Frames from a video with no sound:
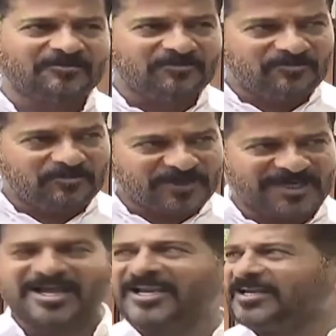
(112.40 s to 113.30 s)

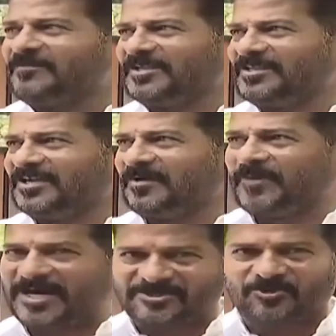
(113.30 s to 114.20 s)
ప్రణాళికబద్ధంగా
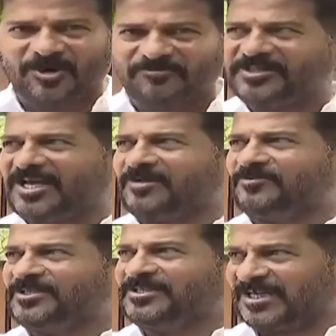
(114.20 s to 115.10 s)
పార్టీకి ఒక విధానం ఉంది
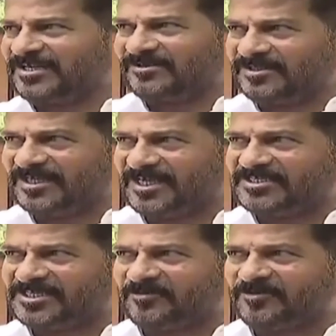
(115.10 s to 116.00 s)
టికెట్లు
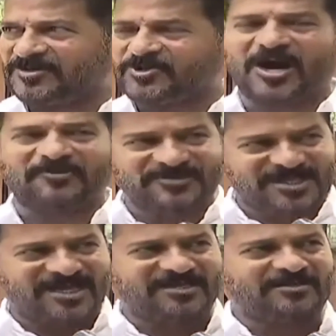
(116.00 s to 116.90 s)
నిర్ణయించేటప్పుడు సో ఆ
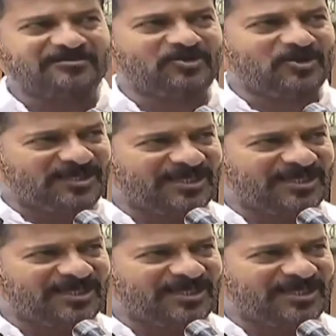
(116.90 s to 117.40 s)
విధానంలోనే